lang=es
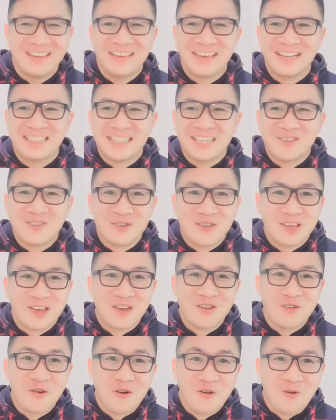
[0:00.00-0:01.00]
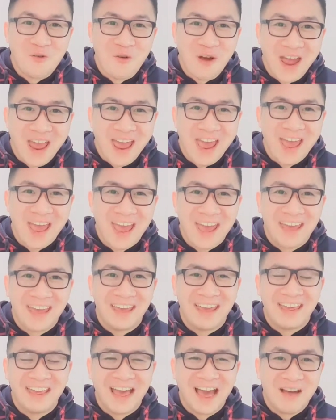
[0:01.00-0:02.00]
Y el señor le dije, no
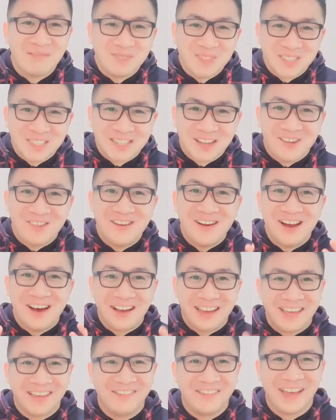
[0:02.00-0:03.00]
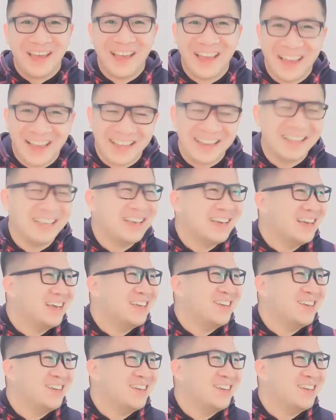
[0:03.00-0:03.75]
way, I'm so lucky man.